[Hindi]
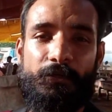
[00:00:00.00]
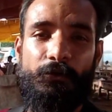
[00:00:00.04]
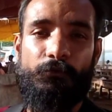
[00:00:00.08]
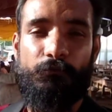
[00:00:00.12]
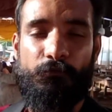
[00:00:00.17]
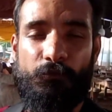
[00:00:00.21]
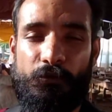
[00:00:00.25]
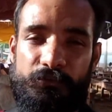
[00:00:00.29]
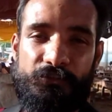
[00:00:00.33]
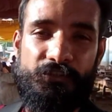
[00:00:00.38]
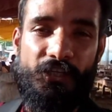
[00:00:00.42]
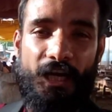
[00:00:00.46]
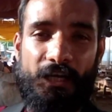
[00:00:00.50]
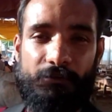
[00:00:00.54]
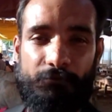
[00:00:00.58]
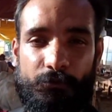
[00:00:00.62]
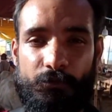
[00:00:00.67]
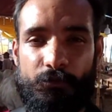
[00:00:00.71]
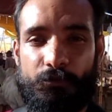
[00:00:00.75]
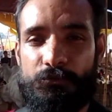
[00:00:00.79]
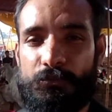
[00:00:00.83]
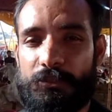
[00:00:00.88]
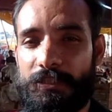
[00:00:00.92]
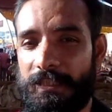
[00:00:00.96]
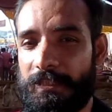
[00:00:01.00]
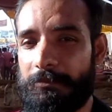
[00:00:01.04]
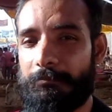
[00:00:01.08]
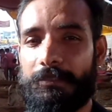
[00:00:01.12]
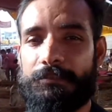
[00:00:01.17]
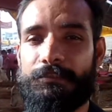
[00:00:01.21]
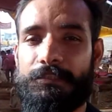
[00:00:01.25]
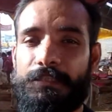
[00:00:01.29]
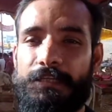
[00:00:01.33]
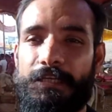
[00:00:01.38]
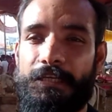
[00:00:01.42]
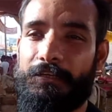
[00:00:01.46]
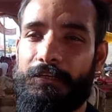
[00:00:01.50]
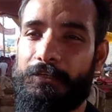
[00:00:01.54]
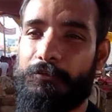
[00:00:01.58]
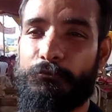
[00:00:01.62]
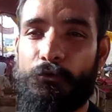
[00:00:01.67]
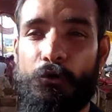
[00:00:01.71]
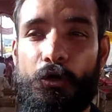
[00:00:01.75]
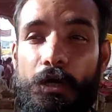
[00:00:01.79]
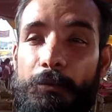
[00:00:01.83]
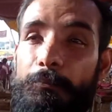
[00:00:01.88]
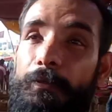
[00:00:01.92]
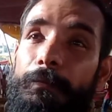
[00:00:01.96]
वो जानवरों की जो कीमतें हैं वो
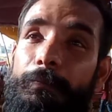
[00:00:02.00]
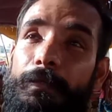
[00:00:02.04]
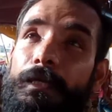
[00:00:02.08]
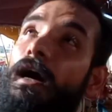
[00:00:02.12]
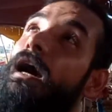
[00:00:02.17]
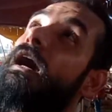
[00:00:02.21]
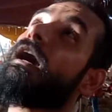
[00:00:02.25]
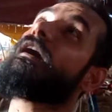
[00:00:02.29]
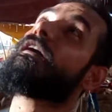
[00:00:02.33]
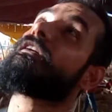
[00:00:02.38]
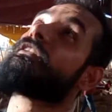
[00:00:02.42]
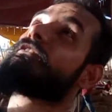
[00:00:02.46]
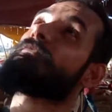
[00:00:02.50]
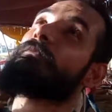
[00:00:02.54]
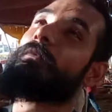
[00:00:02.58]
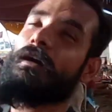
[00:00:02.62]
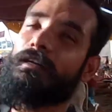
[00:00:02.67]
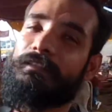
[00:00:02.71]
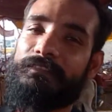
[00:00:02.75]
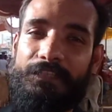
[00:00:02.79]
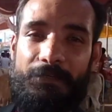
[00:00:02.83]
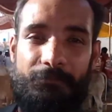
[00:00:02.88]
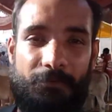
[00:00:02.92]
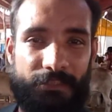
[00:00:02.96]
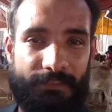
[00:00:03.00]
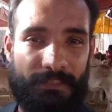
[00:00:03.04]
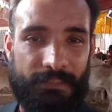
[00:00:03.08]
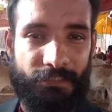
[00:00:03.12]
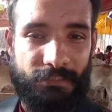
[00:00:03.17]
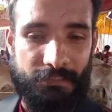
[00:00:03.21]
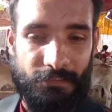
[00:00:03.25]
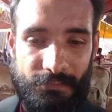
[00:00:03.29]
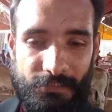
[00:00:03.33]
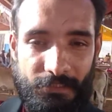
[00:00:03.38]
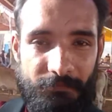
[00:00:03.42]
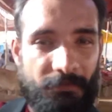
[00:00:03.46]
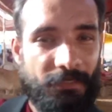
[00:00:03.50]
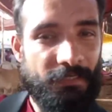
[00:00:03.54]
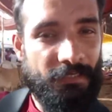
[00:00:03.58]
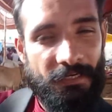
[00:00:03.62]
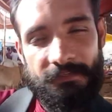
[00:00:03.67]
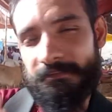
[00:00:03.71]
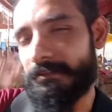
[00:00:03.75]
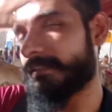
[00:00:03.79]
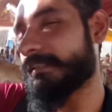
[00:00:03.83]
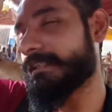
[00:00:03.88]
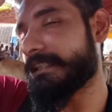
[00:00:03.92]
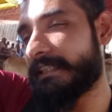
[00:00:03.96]
अभी भी आसमान से बातें कर रही है भाई
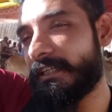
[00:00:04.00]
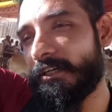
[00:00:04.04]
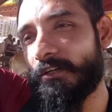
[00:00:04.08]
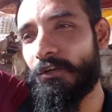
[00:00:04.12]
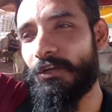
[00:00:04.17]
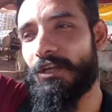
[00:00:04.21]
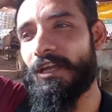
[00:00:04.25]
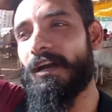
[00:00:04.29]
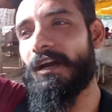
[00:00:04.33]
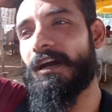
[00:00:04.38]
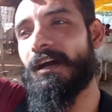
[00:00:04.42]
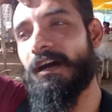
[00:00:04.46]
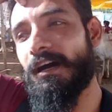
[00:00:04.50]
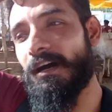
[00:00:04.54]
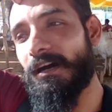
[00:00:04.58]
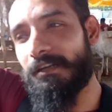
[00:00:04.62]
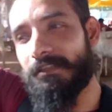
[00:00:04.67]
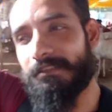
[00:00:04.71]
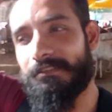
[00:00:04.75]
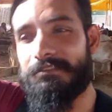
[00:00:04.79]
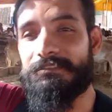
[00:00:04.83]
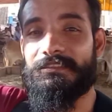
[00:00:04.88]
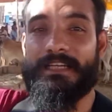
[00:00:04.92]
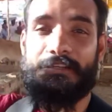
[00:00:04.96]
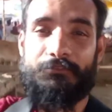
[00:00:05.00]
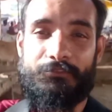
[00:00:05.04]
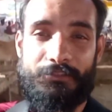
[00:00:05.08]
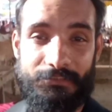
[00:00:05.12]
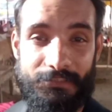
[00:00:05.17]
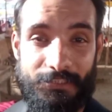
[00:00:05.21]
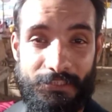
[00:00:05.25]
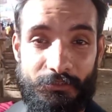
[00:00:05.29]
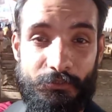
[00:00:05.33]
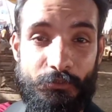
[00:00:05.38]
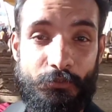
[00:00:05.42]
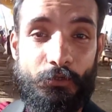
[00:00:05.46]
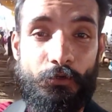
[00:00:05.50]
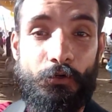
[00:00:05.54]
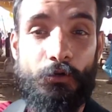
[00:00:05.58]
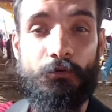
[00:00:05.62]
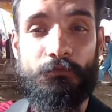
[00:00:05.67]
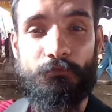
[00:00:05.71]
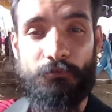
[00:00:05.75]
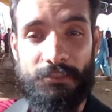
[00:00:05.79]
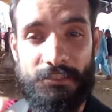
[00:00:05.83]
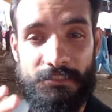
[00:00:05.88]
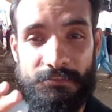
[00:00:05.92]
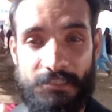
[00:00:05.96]
ऐसा नहीं करो यार जानवर दे दो
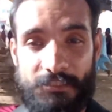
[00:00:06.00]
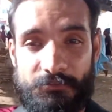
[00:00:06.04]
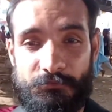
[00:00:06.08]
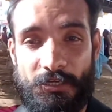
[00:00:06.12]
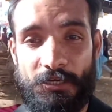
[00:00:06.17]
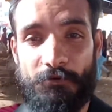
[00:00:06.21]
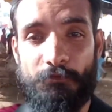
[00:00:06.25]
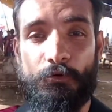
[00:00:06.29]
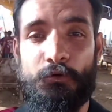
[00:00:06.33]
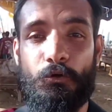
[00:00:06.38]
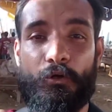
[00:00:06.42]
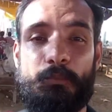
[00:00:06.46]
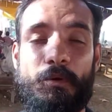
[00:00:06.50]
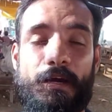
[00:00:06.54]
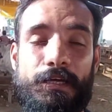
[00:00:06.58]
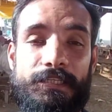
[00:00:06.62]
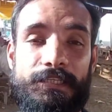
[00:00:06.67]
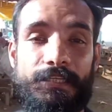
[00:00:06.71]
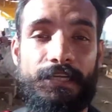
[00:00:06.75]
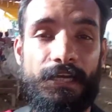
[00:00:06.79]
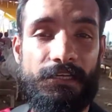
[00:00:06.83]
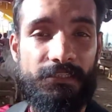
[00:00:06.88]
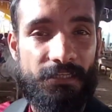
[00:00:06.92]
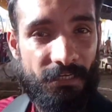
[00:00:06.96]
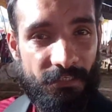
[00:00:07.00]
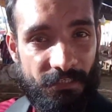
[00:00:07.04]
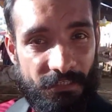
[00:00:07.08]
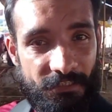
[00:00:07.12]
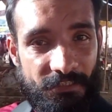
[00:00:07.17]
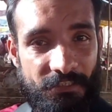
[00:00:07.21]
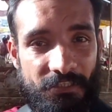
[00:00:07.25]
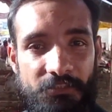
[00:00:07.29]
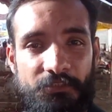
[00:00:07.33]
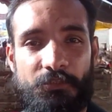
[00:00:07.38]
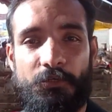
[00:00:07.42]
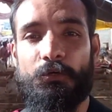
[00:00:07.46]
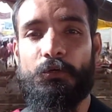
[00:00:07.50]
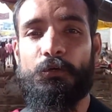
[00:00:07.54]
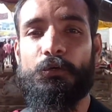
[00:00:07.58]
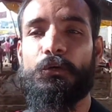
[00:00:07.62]
फरीजा जो है वो कुर्बानी का अदा करने दो